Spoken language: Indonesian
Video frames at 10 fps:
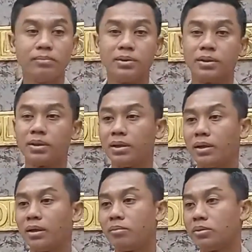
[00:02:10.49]

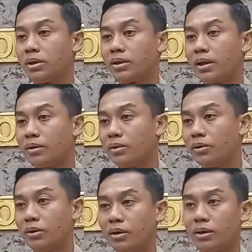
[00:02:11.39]
beserta Polsek
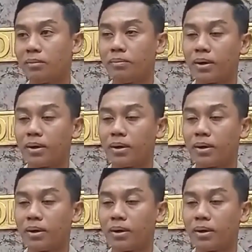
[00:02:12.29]
Tanggul kita